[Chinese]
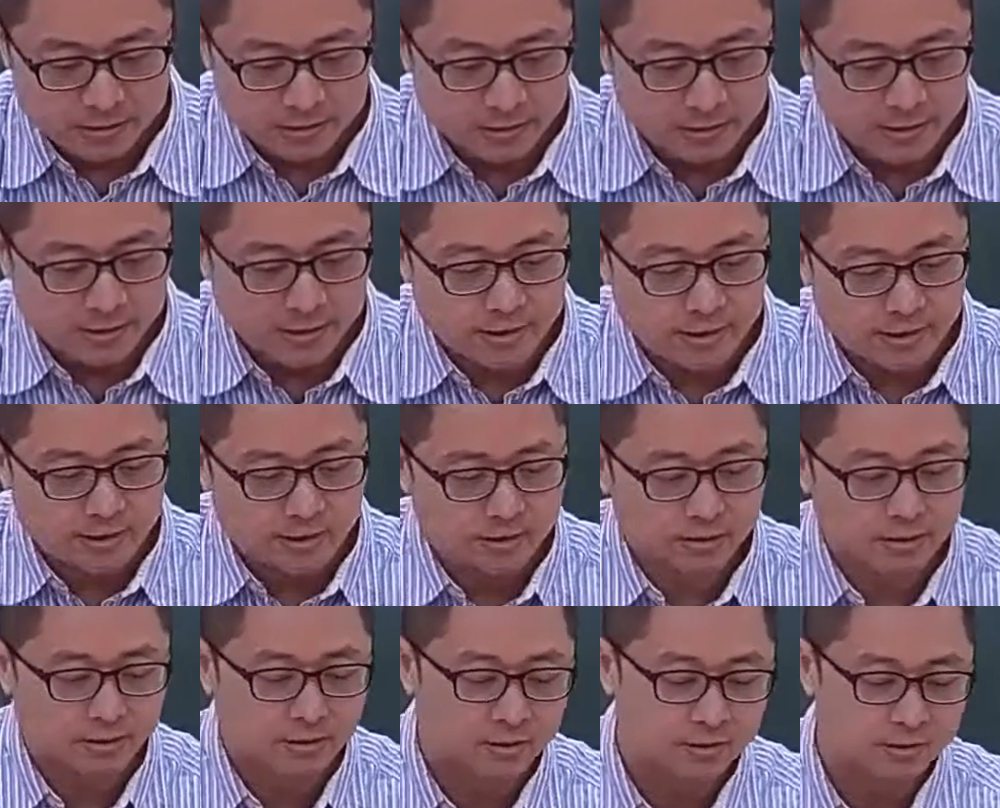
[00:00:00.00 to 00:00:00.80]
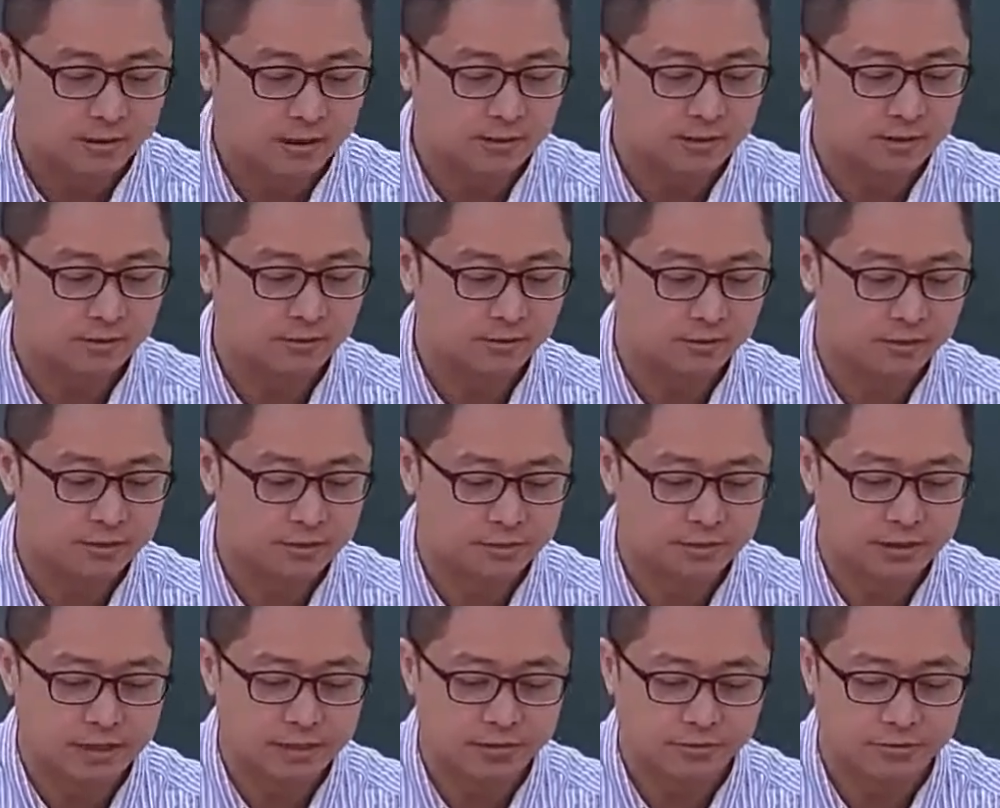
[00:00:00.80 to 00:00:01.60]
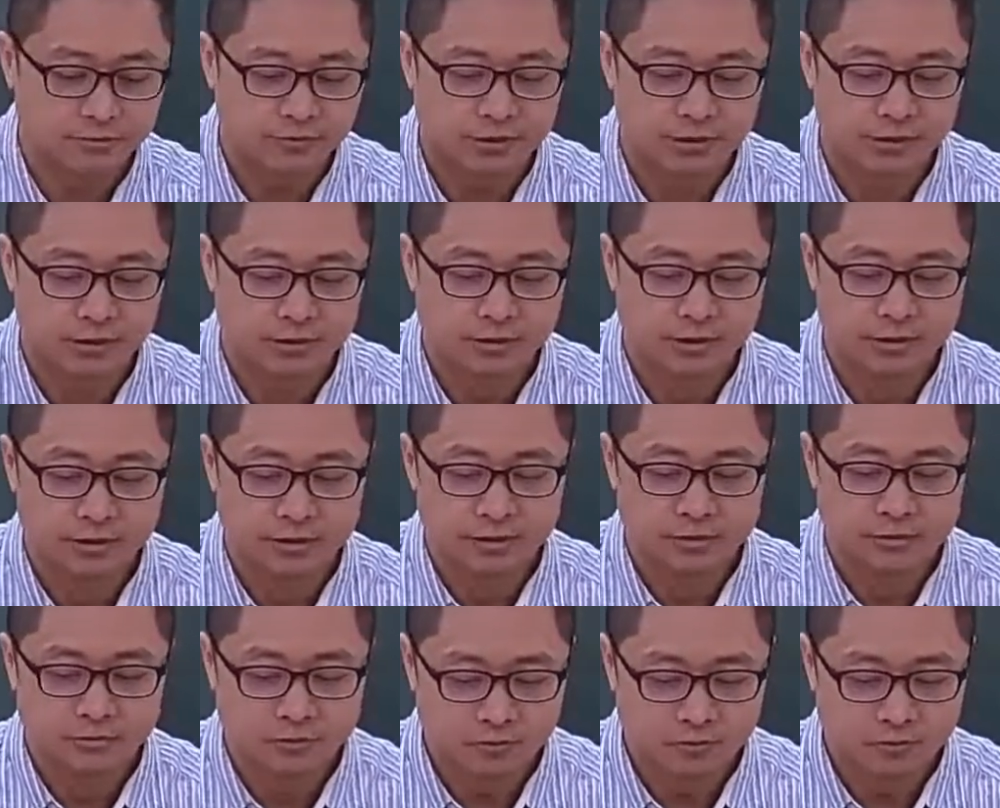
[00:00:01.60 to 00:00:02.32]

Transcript: 其他的，好像这种自然语言，